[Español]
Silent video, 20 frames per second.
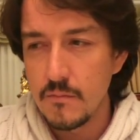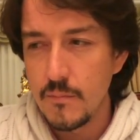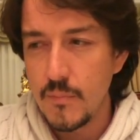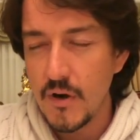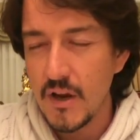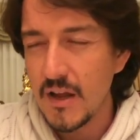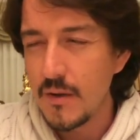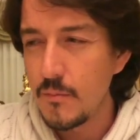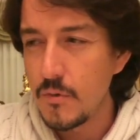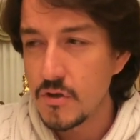
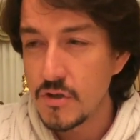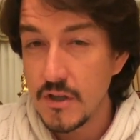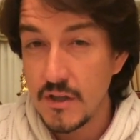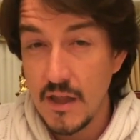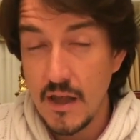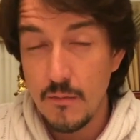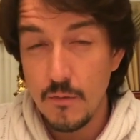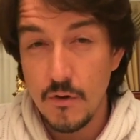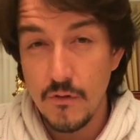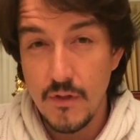Por ejemplo, si
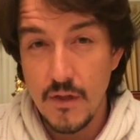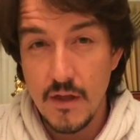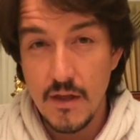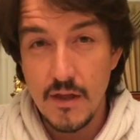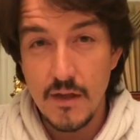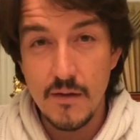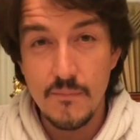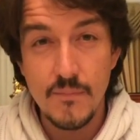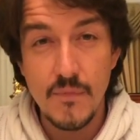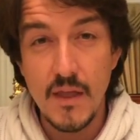te hablo
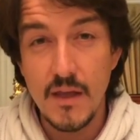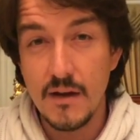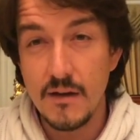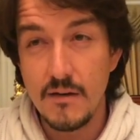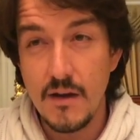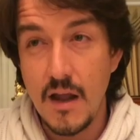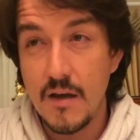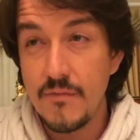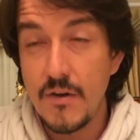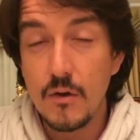de,
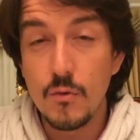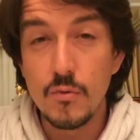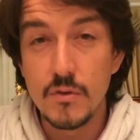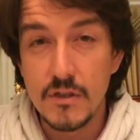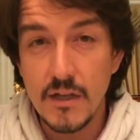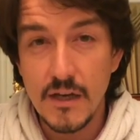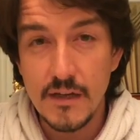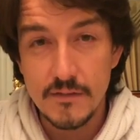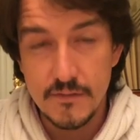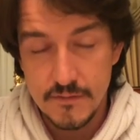la
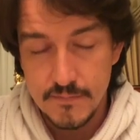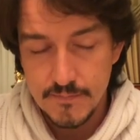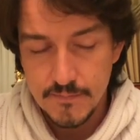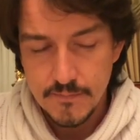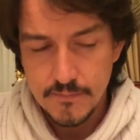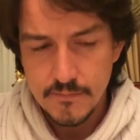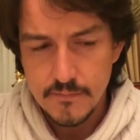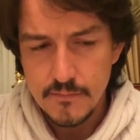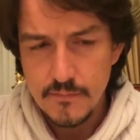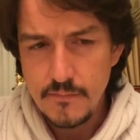facultad
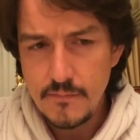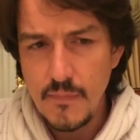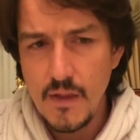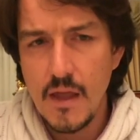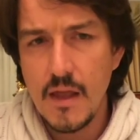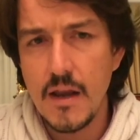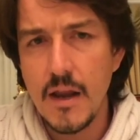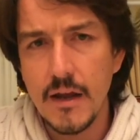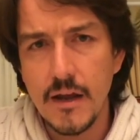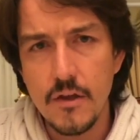
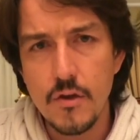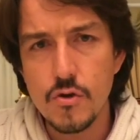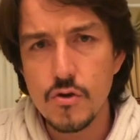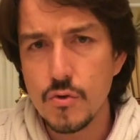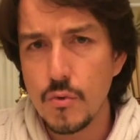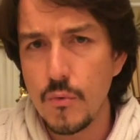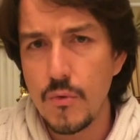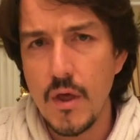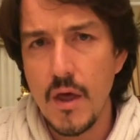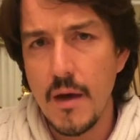en la que yo
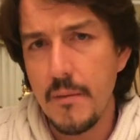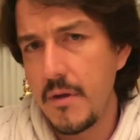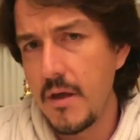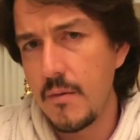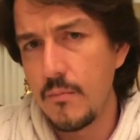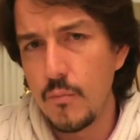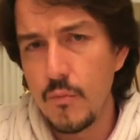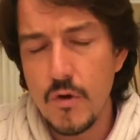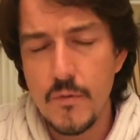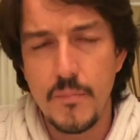estudié,
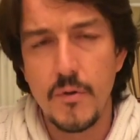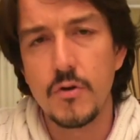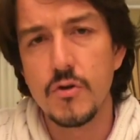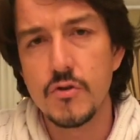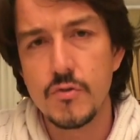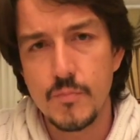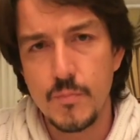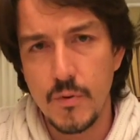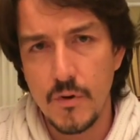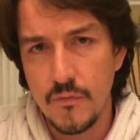había muy
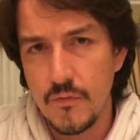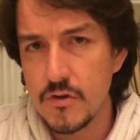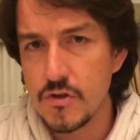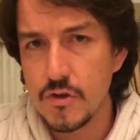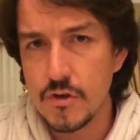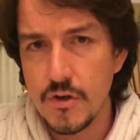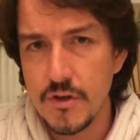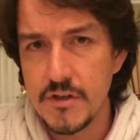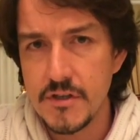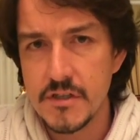pocos
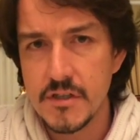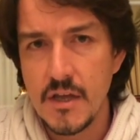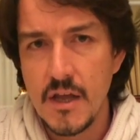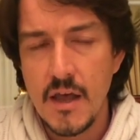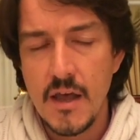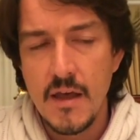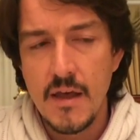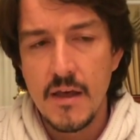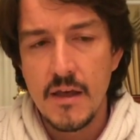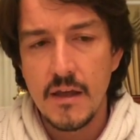profesores
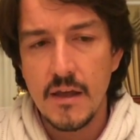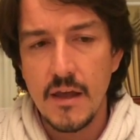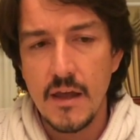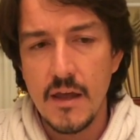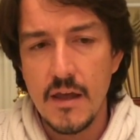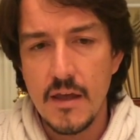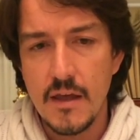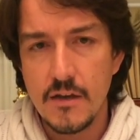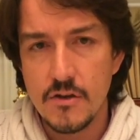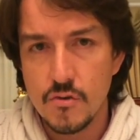
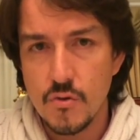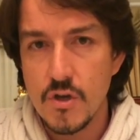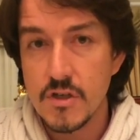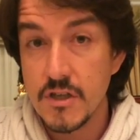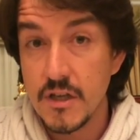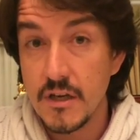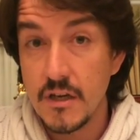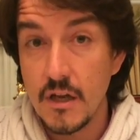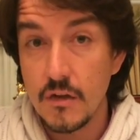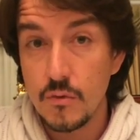que en su
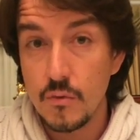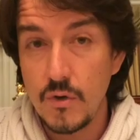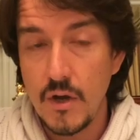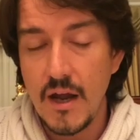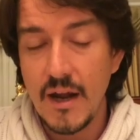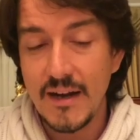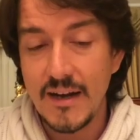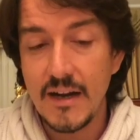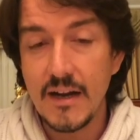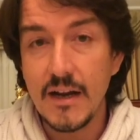
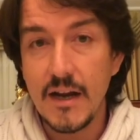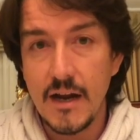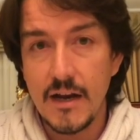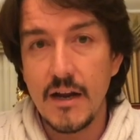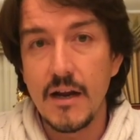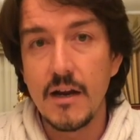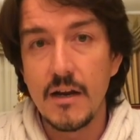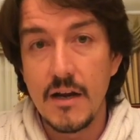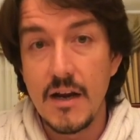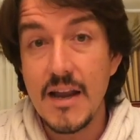asignatura
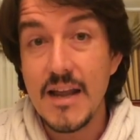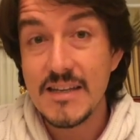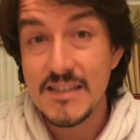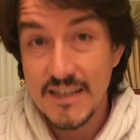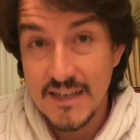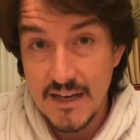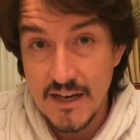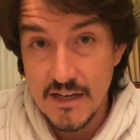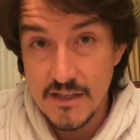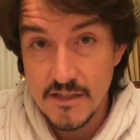arrancaran
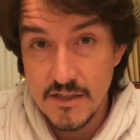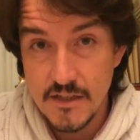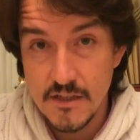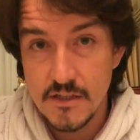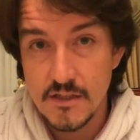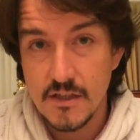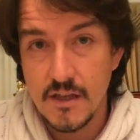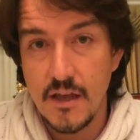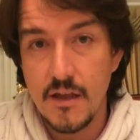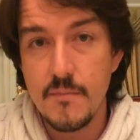las
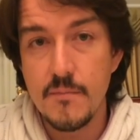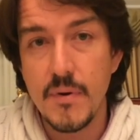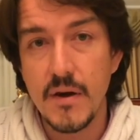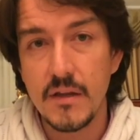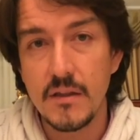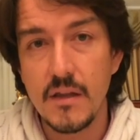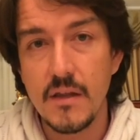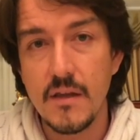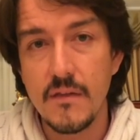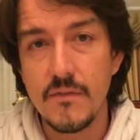clases que
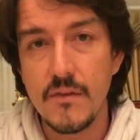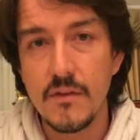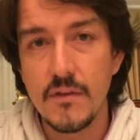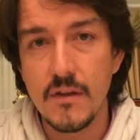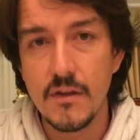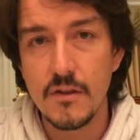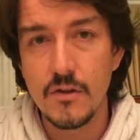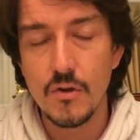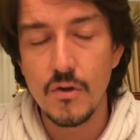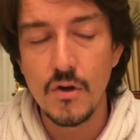impartían
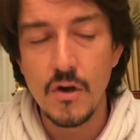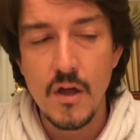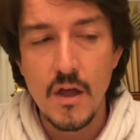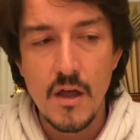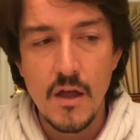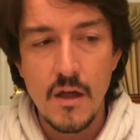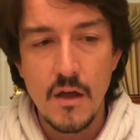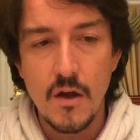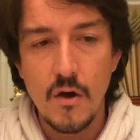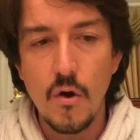diciendo
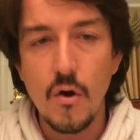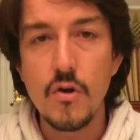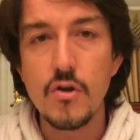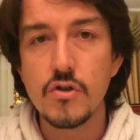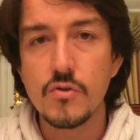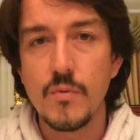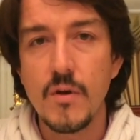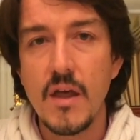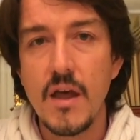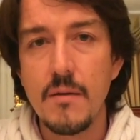
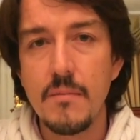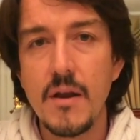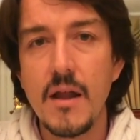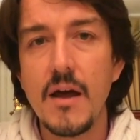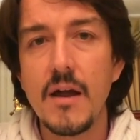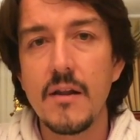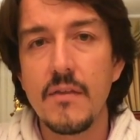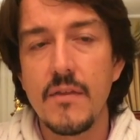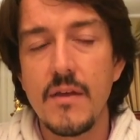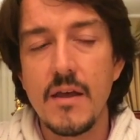Hoy os voy a
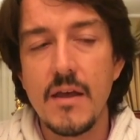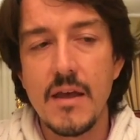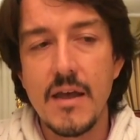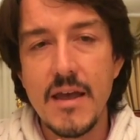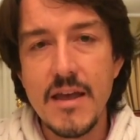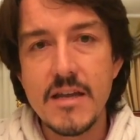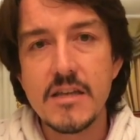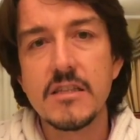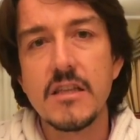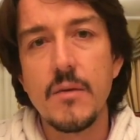hablar
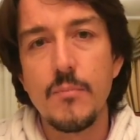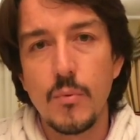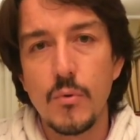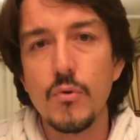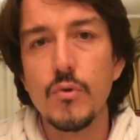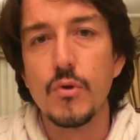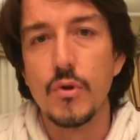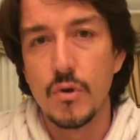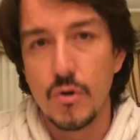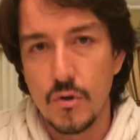de este
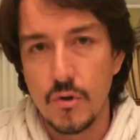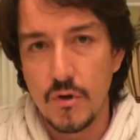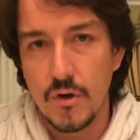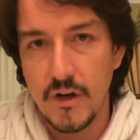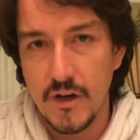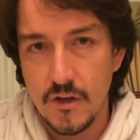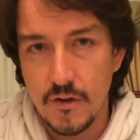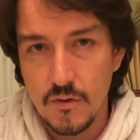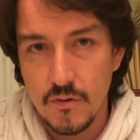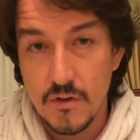punto en
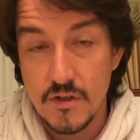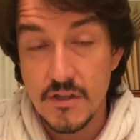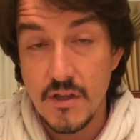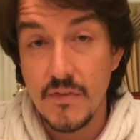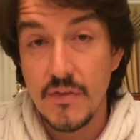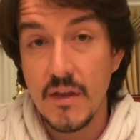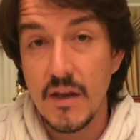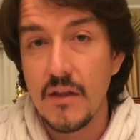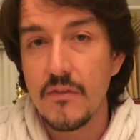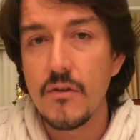concreto, es
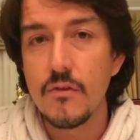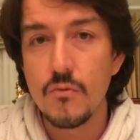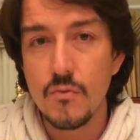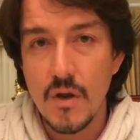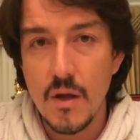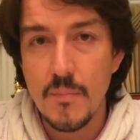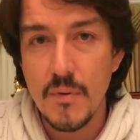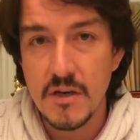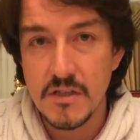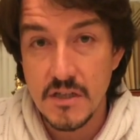decir, haciendo
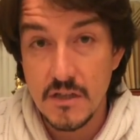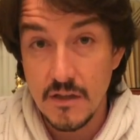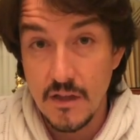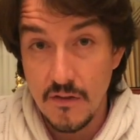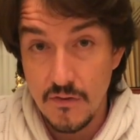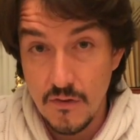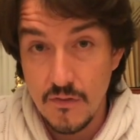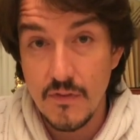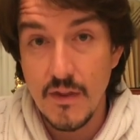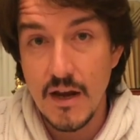una
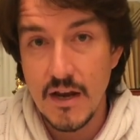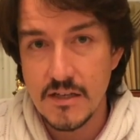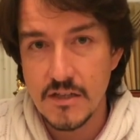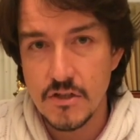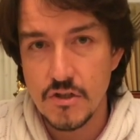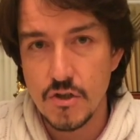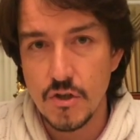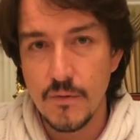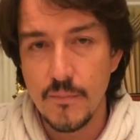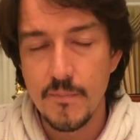presentación de la
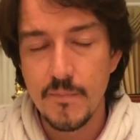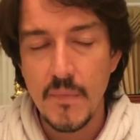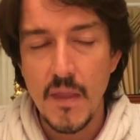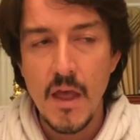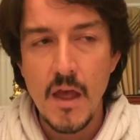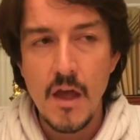sesión.